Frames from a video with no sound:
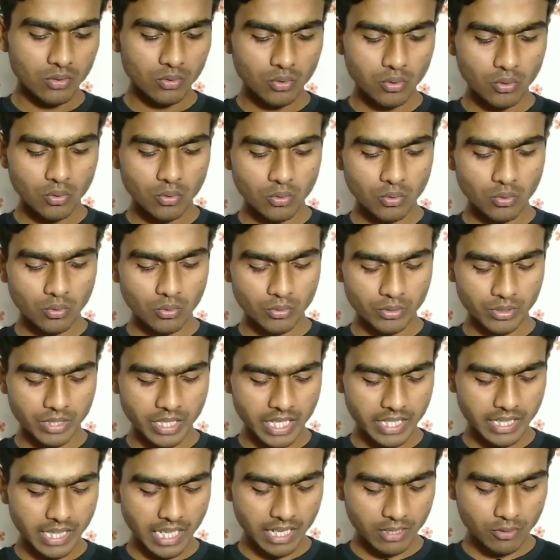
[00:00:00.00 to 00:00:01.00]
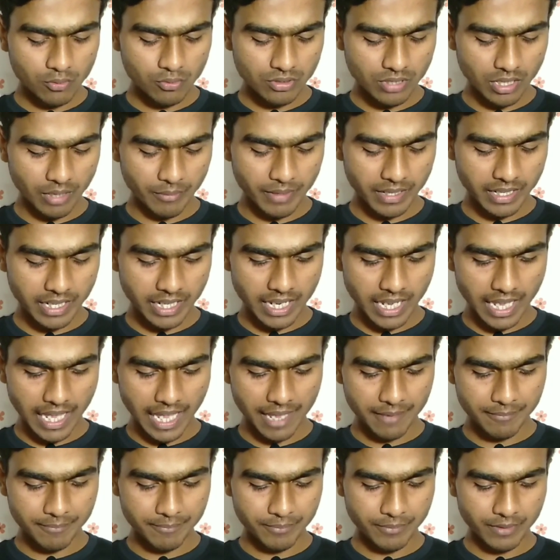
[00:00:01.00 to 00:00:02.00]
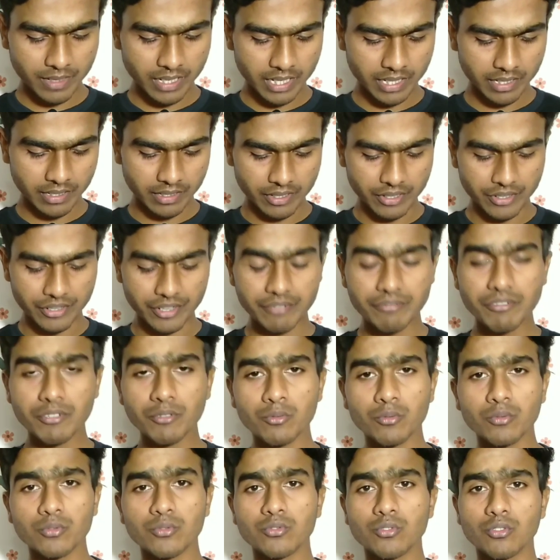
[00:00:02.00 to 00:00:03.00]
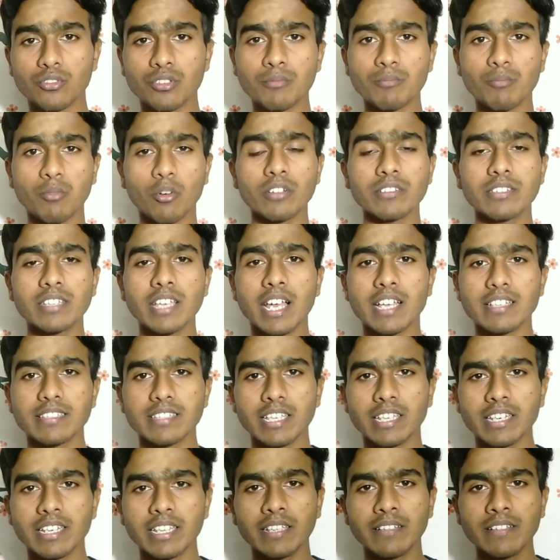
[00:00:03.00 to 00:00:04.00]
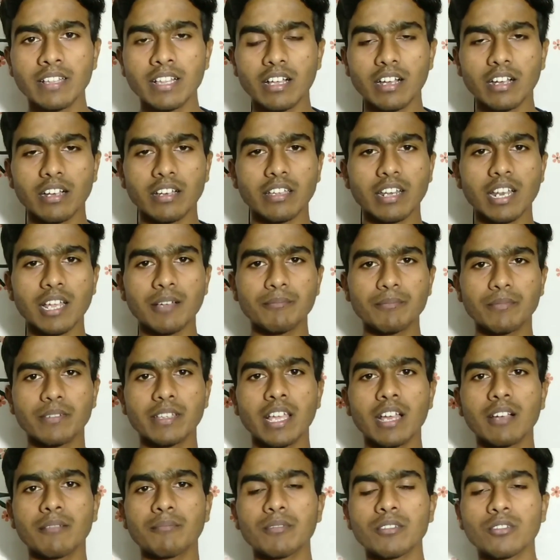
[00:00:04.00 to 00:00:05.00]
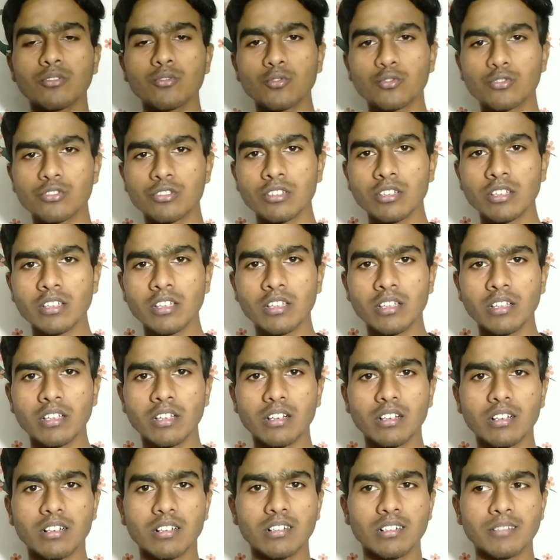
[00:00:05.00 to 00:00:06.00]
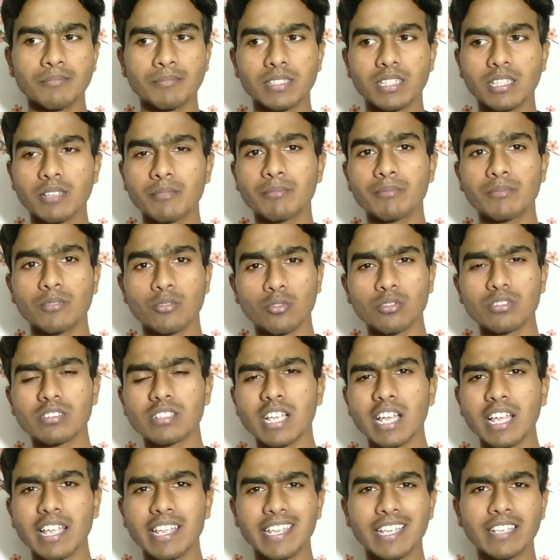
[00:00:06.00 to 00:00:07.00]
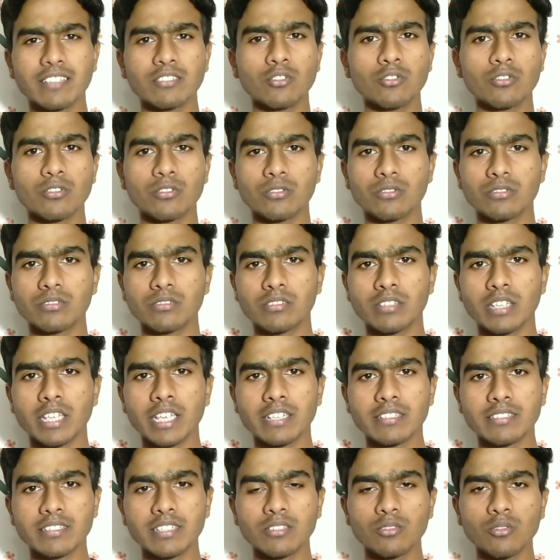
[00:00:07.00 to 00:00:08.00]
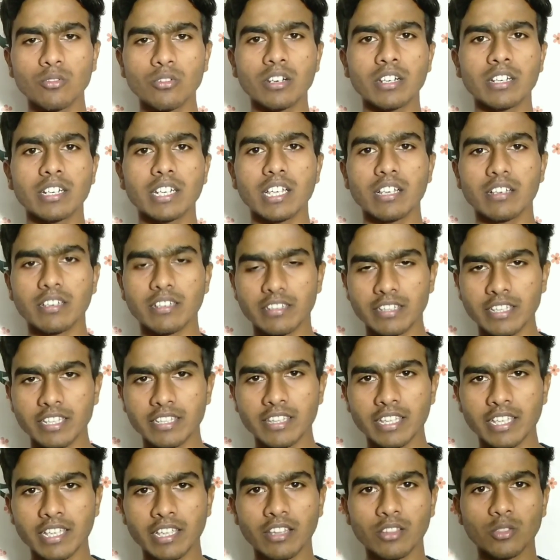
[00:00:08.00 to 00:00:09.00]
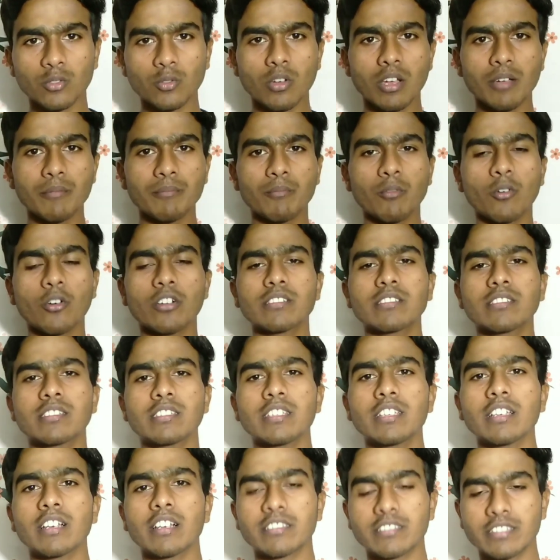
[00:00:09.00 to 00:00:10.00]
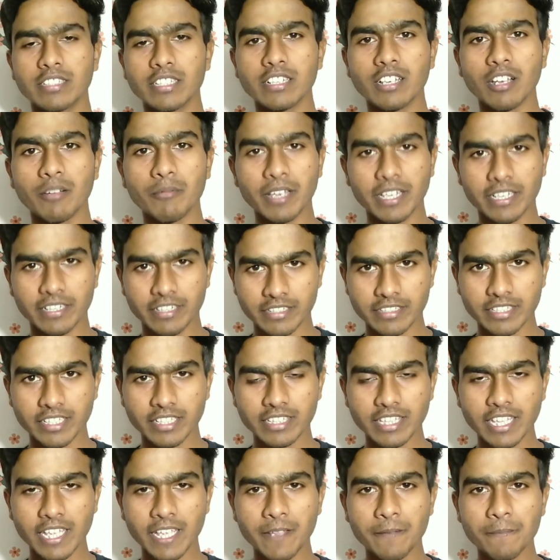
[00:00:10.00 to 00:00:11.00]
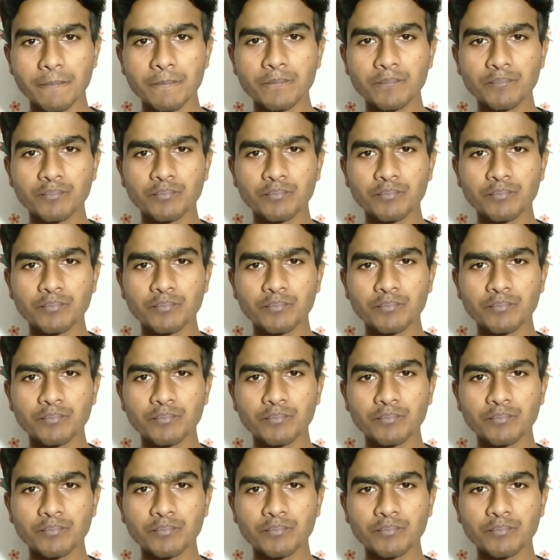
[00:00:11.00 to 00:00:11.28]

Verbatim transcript: तो ये था कुछ हमारा ऐप का रिव्यू जो कि बहुत ही आसान है अगर आप यहाँ पर कुछ आ, मतलब रोज़ का एक दो एक से दो घंटा अगर देते हैं तो आप बहुत सी अच्छी कमाई कर सकते हैं